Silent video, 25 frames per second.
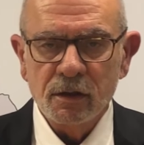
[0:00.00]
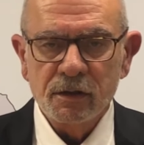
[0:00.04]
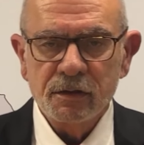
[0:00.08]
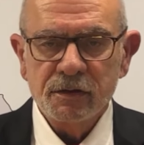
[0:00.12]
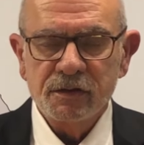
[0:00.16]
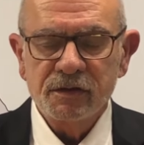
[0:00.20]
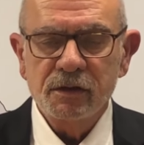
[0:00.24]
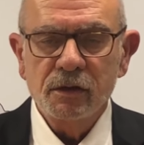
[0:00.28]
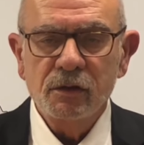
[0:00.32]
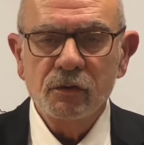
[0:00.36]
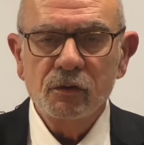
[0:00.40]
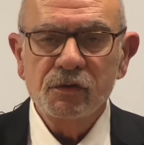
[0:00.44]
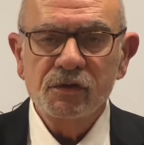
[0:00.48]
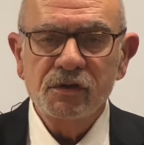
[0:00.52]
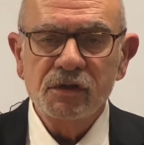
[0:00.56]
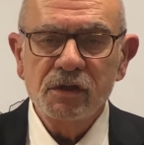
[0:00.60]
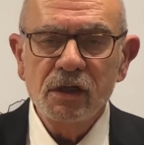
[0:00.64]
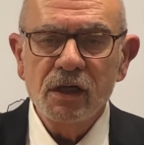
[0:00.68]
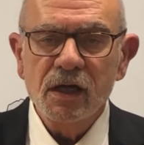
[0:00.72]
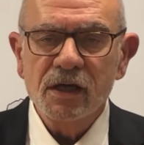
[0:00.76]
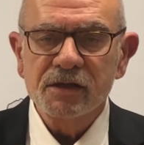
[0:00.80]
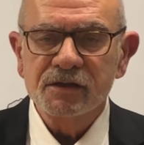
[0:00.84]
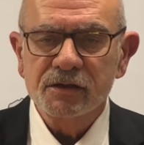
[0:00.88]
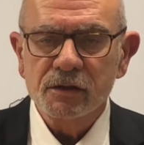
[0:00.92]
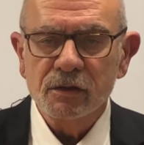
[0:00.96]
c'est aussi
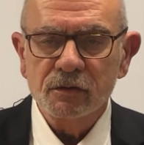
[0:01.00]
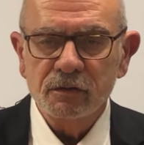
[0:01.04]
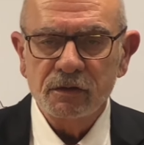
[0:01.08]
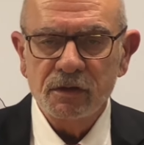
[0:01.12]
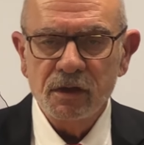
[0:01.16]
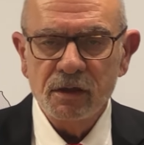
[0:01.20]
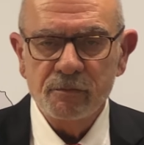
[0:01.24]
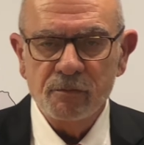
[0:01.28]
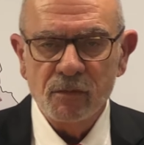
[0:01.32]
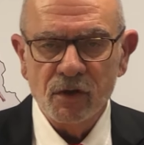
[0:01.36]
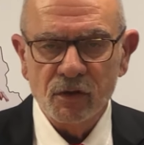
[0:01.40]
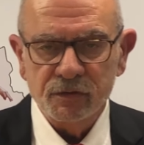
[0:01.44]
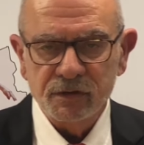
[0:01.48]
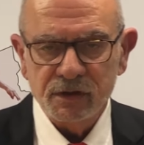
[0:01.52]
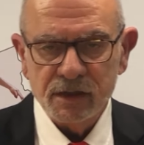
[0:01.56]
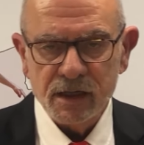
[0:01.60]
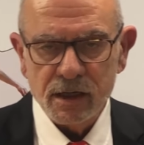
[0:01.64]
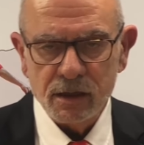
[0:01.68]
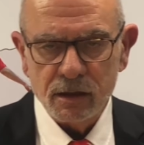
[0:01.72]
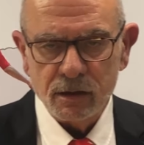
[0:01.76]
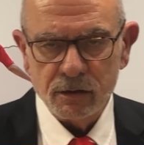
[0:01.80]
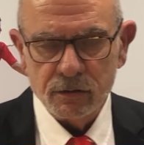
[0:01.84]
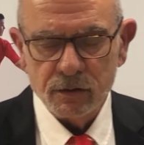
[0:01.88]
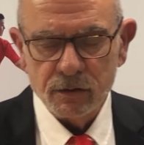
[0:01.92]
la santé mentale.